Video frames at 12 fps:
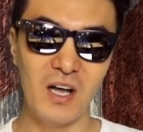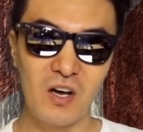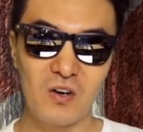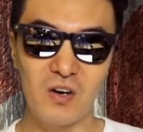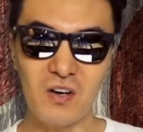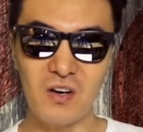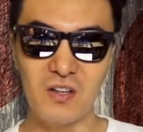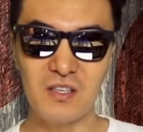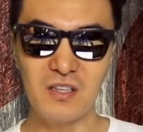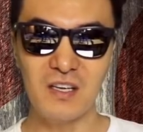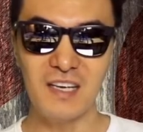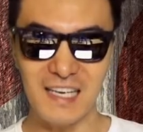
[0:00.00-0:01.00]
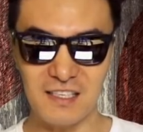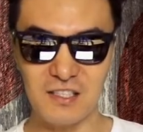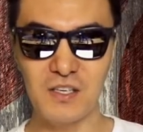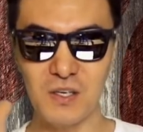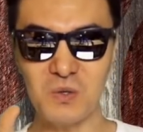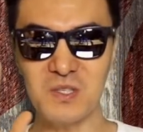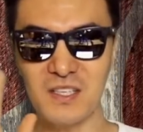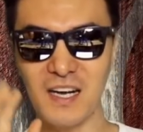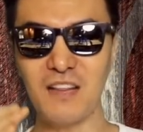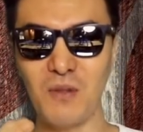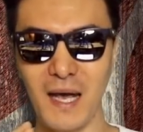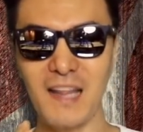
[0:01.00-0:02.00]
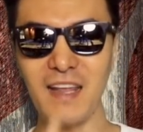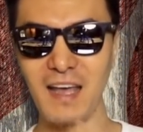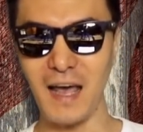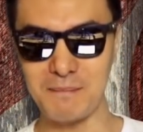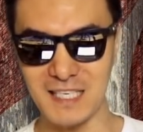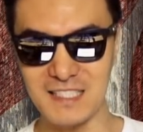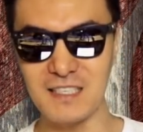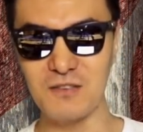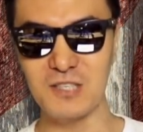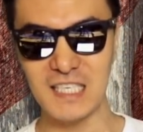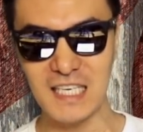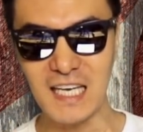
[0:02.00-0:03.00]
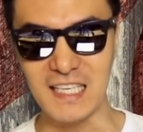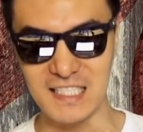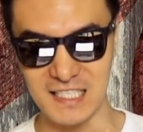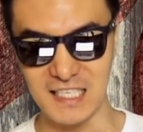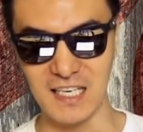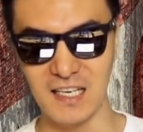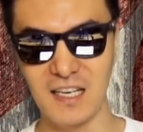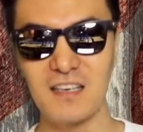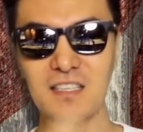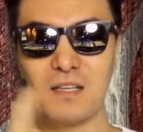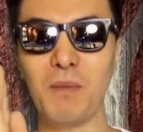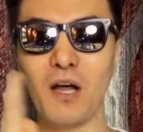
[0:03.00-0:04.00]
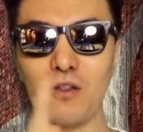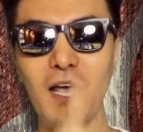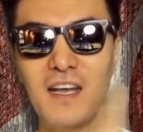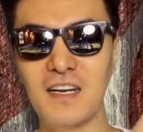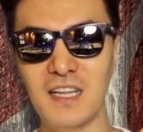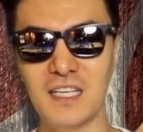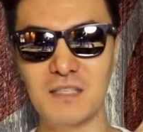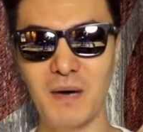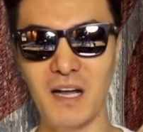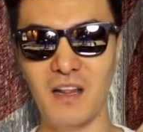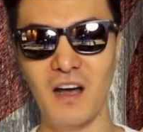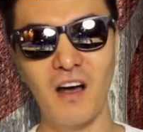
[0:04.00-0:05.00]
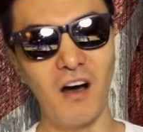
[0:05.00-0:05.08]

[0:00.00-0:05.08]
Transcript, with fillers: 그런 거는 excused가 된 absence로 찍히겠지 그래서 몇 회 이렇게 되지만